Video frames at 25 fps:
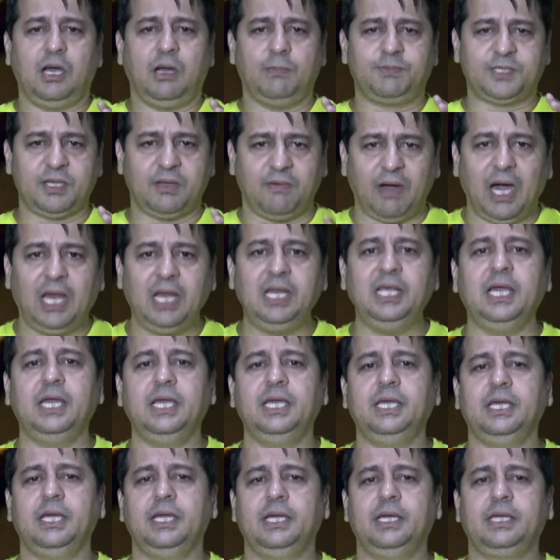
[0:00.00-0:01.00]
अब सवाल
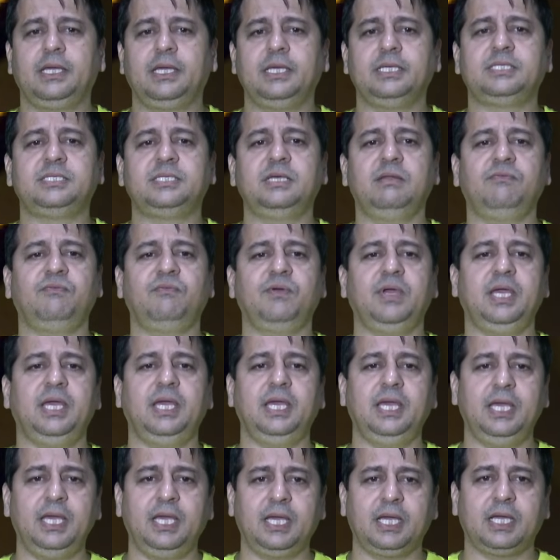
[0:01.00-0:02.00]
यही है कि सिर्फ
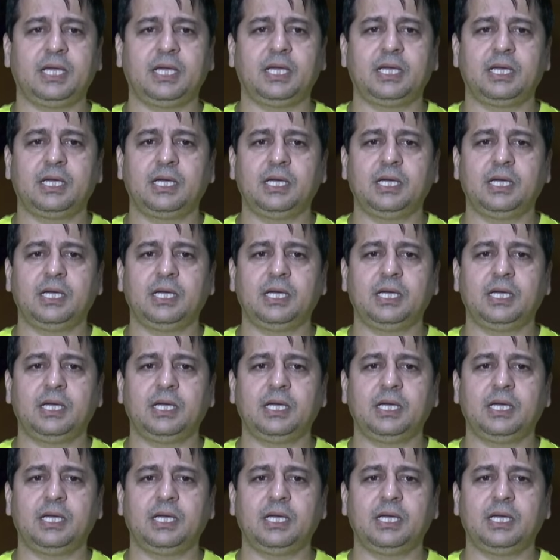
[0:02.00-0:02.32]
एक